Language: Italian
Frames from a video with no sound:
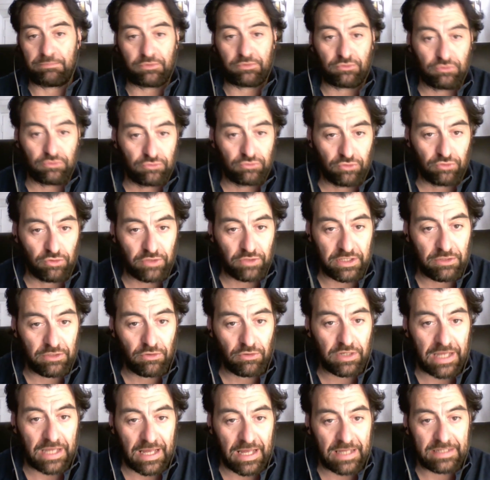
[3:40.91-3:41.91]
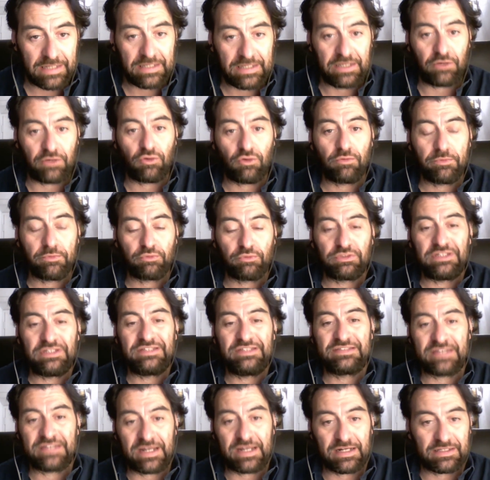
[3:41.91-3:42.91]
produttori locali come
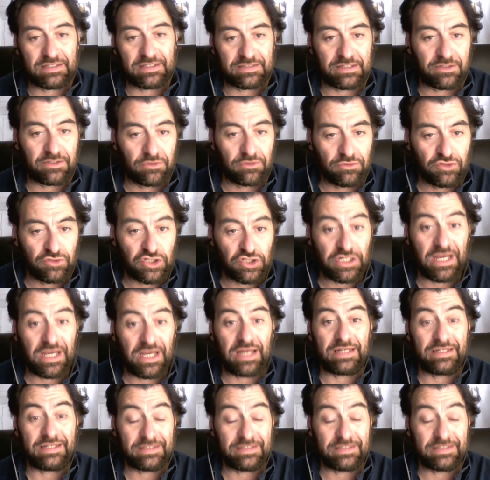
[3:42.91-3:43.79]
utilizzare la tecnologia,